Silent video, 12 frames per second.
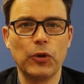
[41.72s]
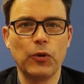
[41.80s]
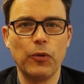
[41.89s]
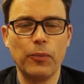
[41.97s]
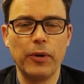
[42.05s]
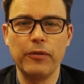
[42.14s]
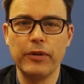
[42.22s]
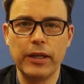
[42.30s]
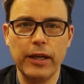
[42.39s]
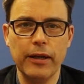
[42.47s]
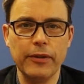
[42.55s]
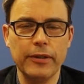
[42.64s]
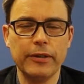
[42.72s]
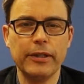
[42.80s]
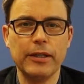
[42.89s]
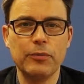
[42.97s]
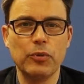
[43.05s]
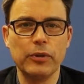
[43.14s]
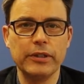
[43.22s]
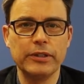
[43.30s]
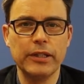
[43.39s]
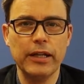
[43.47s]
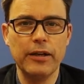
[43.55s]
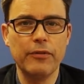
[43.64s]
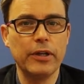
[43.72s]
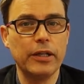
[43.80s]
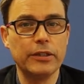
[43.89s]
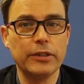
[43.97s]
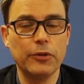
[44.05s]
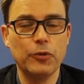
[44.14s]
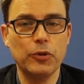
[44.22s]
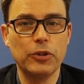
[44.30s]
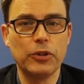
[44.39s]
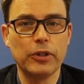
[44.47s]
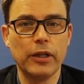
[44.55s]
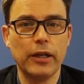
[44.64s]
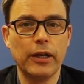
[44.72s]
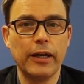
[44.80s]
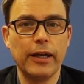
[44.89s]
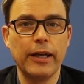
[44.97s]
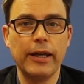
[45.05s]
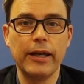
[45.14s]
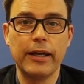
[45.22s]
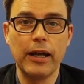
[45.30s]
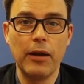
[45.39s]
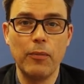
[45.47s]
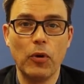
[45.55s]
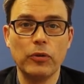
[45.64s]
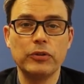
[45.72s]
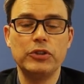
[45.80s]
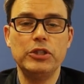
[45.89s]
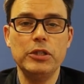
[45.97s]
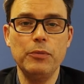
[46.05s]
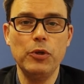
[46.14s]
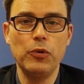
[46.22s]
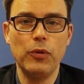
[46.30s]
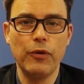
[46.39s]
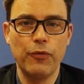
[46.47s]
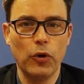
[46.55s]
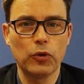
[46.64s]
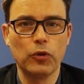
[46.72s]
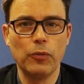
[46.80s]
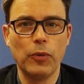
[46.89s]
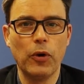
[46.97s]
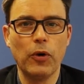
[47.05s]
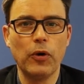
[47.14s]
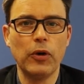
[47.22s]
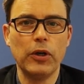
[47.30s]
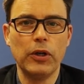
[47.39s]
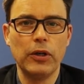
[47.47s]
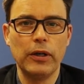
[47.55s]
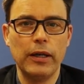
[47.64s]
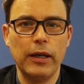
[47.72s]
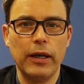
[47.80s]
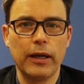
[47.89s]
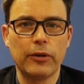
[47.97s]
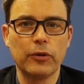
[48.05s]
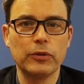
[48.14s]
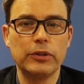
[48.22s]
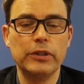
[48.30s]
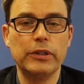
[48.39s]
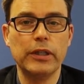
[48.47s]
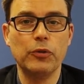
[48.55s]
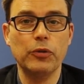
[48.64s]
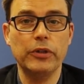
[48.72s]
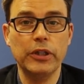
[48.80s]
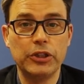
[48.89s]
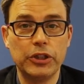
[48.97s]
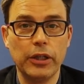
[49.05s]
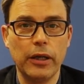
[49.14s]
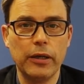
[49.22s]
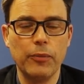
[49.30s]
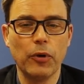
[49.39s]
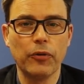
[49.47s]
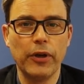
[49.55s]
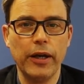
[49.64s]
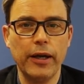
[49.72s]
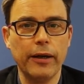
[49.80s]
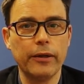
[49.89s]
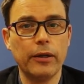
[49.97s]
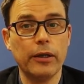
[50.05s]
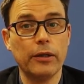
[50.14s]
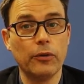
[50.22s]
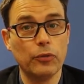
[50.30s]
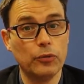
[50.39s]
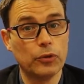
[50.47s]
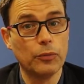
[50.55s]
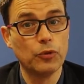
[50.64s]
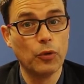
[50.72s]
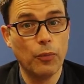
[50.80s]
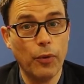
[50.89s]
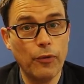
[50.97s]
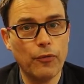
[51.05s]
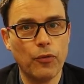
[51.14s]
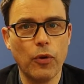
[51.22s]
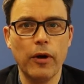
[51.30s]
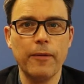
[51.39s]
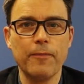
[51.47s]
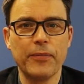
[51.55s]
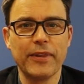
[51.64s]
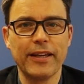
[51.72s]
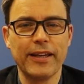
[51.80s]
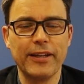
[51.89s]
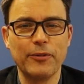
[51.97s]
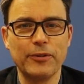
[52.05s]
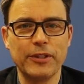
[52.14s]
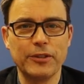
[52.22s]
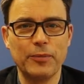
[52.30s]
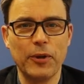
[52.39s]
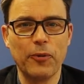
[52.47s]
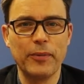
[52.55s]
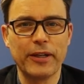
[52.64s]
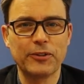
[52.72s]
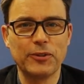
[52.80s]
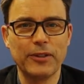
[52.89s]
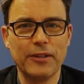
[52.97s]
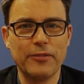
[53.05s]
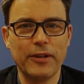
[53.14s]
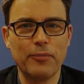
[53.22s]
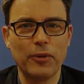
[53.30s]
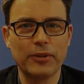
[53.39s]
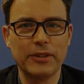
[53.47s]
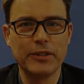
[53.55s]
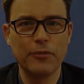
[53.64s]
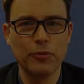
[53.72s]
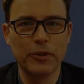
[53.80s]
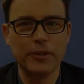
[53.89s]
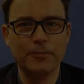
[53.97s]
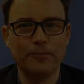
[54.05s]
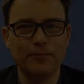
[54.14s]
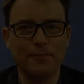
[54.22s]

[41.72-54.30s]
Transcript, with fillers: en repas vegan pour les élèves et les adultes et également diminuer fortement la quantité de déchets alimentaires. Nous sommes en bonne voie et nous espérons bien que cela va porter ses fruits.